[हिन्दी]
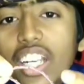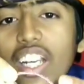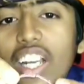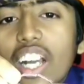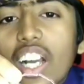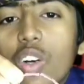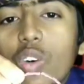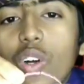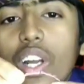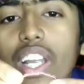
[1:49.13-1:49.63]

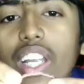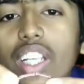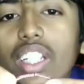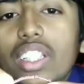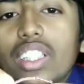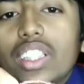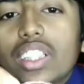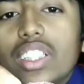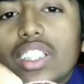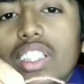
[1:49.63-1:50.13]
लगा हुआ है
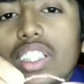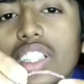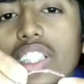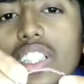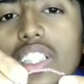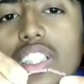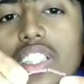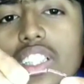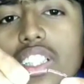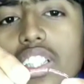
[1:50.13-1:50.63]

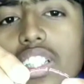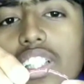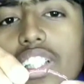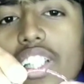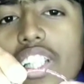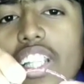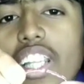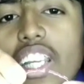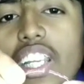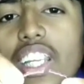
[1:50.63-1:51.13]

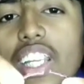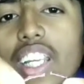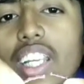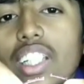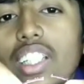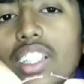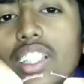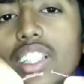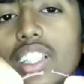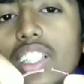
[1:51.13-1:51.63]
ये
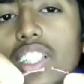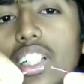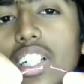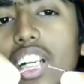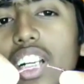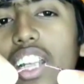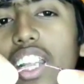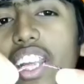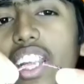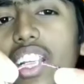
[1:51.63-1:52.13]
देखिए
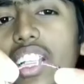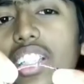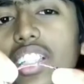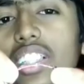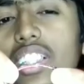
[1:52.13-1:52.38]
कट है